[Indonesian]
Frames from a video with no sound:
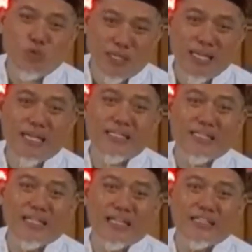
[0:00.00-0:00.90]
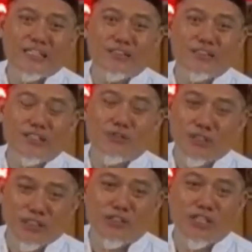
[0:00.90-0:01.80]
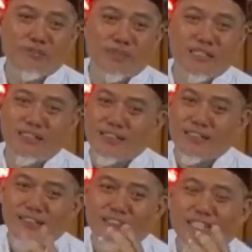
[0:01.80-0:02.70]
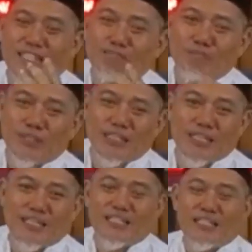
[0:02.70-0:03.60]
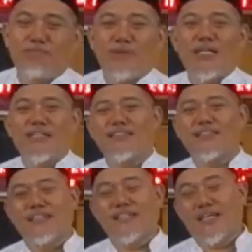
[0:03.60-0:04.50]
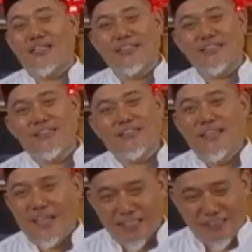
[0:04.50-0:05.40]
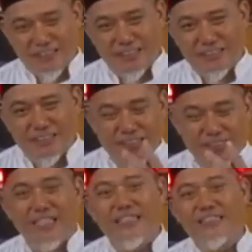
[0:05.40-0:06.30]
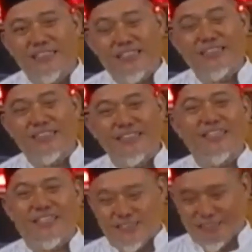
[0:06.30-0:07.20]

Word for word: wala ilaha illallah, wallahu akbar. Jangan pernah lepas dari hati kita dan lisan kita.